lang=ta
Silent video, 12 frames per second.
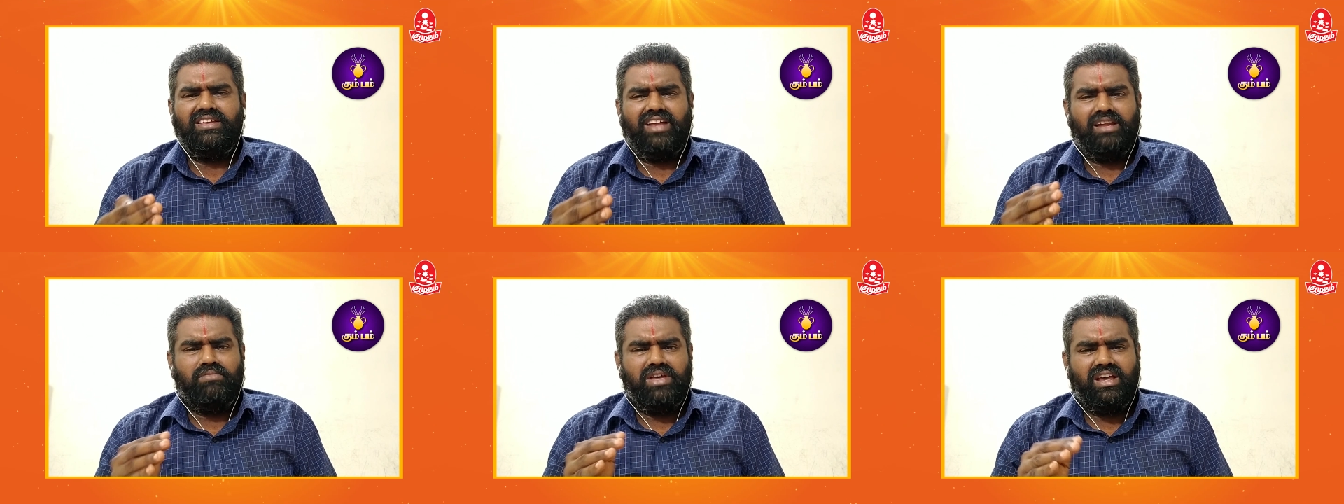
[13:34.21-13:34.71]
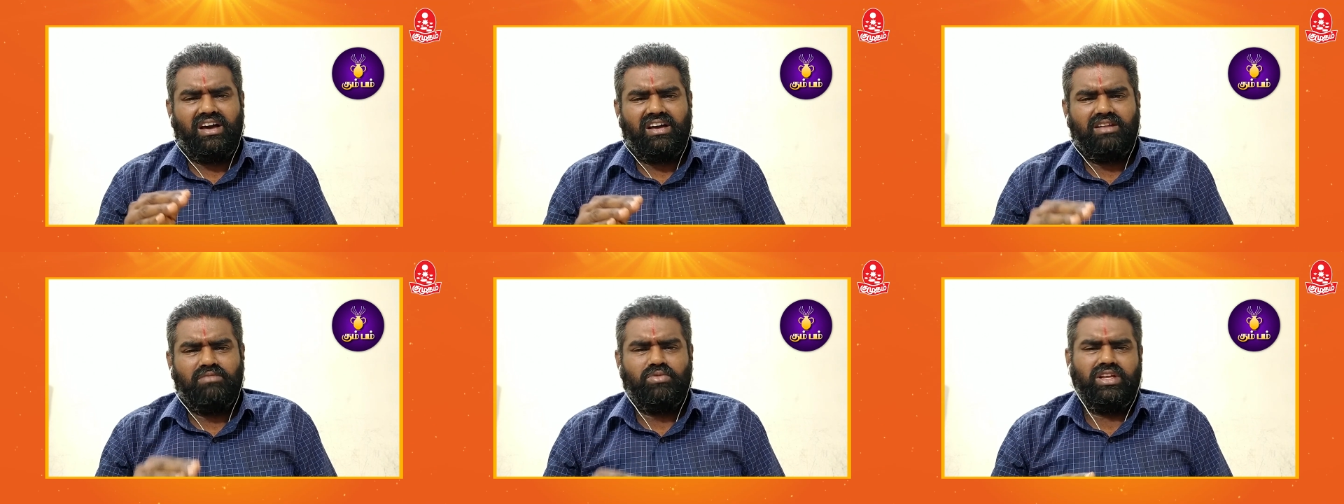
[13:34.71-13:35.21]

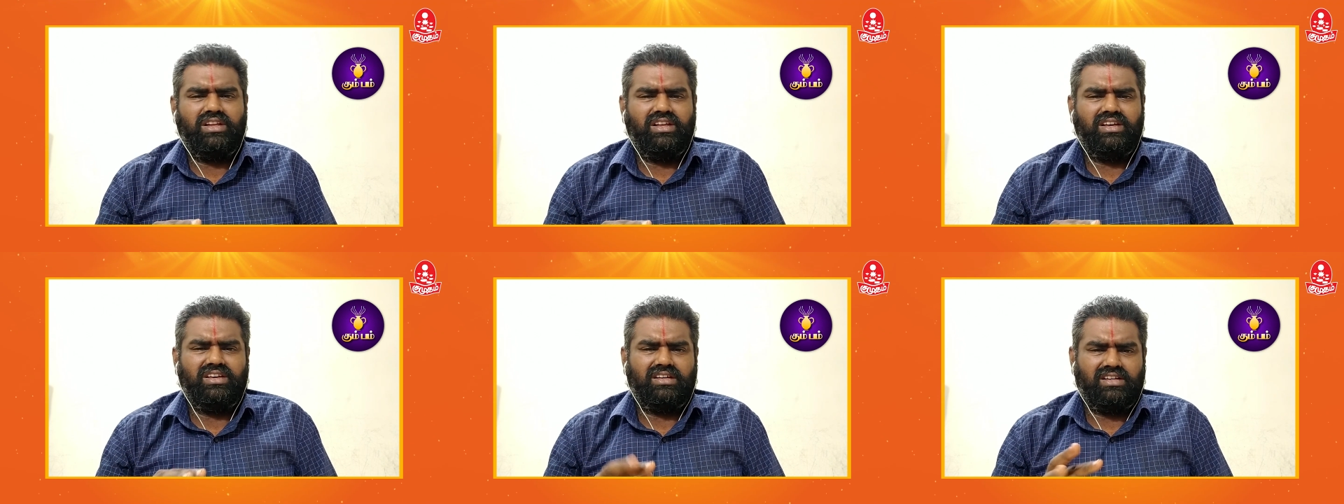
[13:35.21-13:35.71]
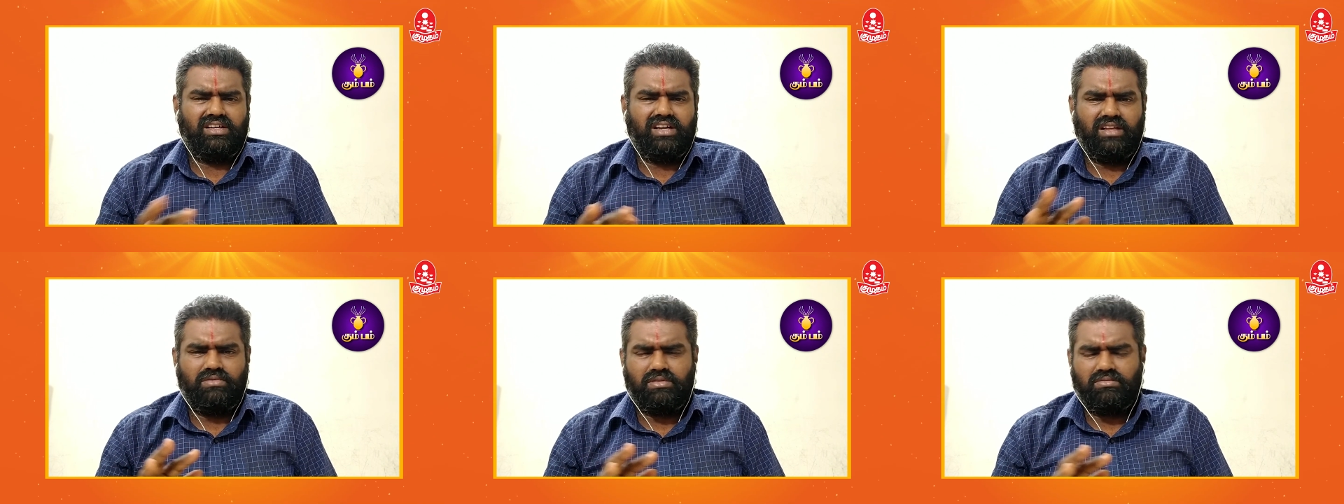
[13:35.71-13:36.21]
நன்மையான முறையில்
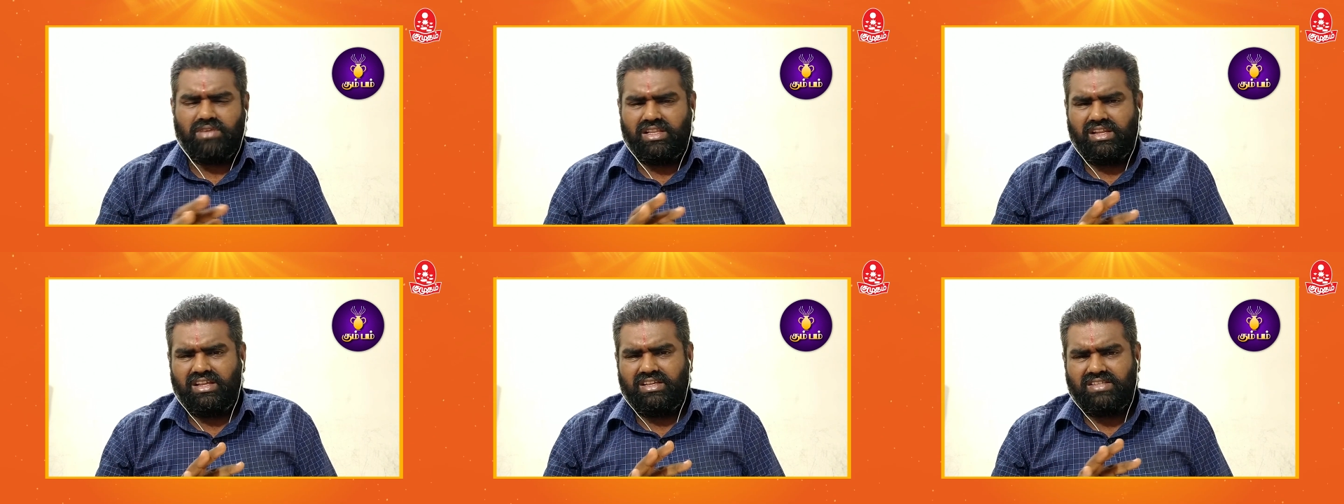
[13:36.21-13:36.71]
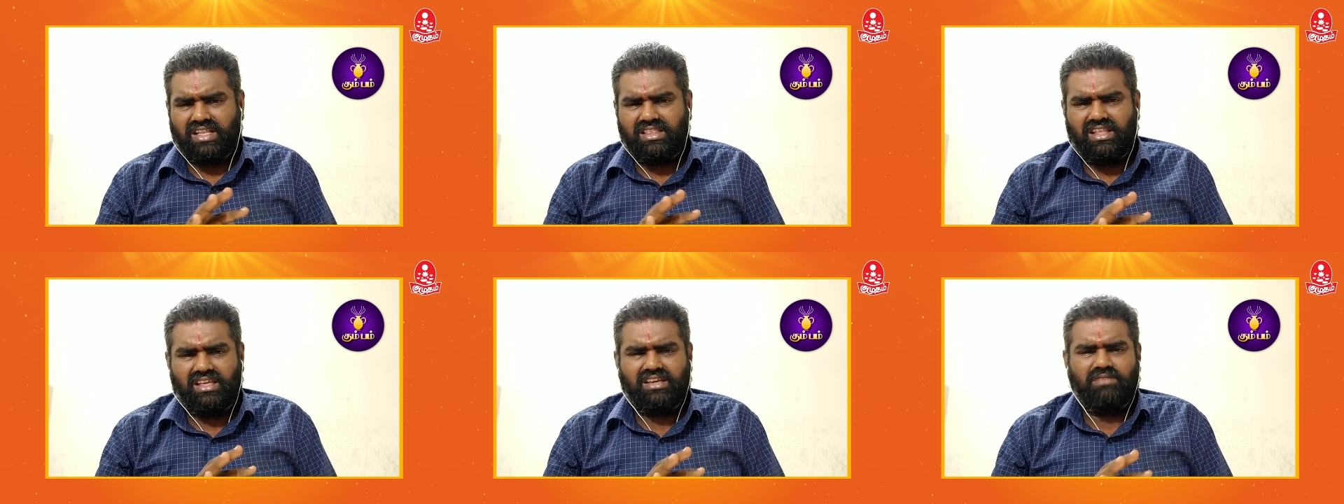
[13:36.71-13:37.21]
நடைபெறும் அதில்
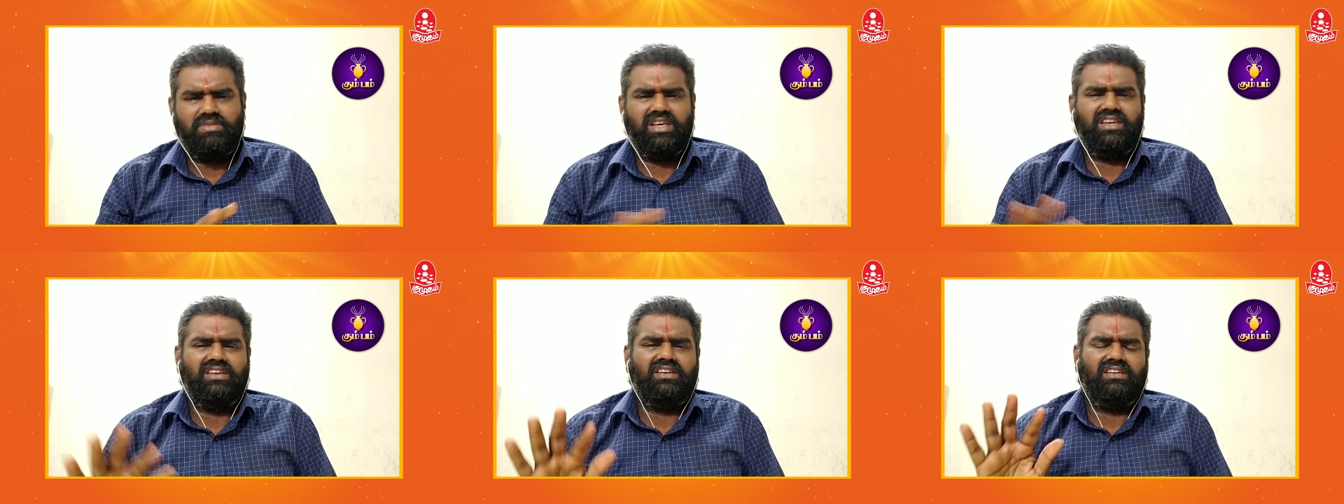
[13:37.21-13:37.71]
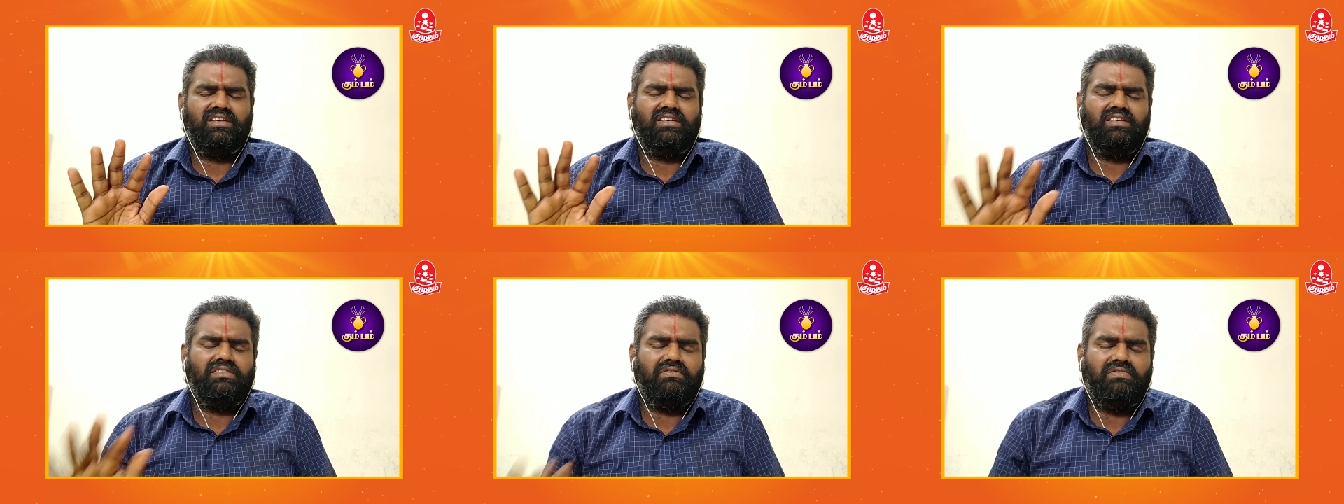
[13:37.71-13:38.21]
சந்தேகமே
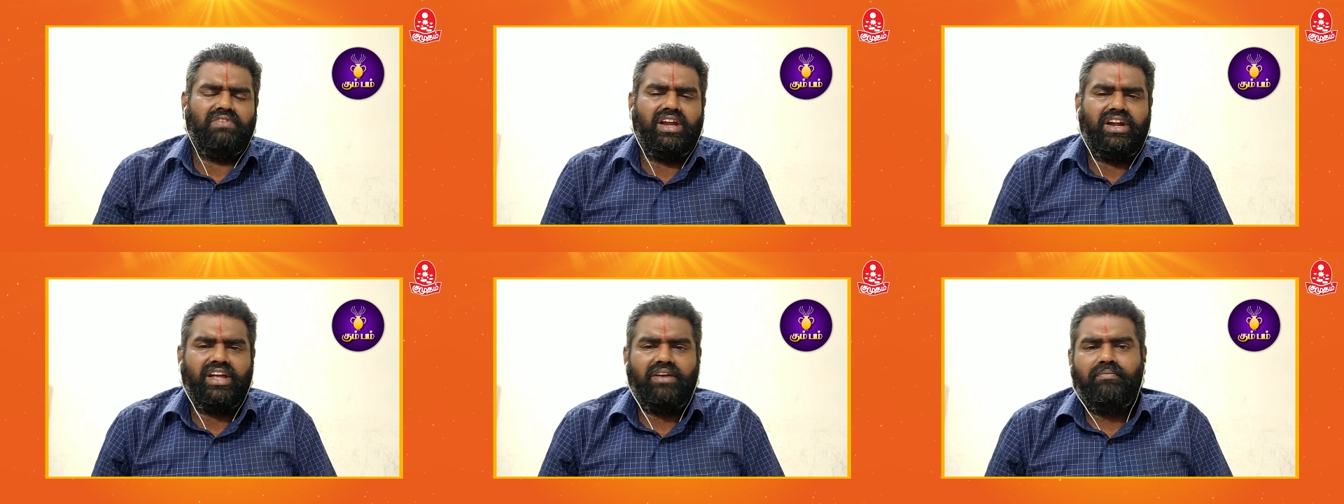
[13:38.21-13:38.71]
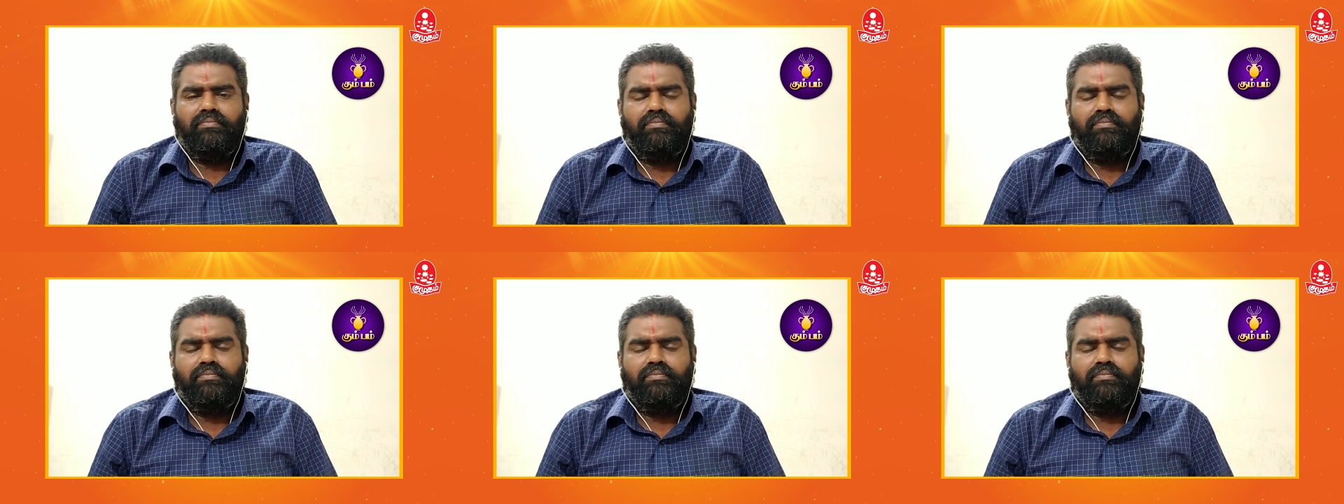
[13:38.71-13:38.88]
வேண்டாம்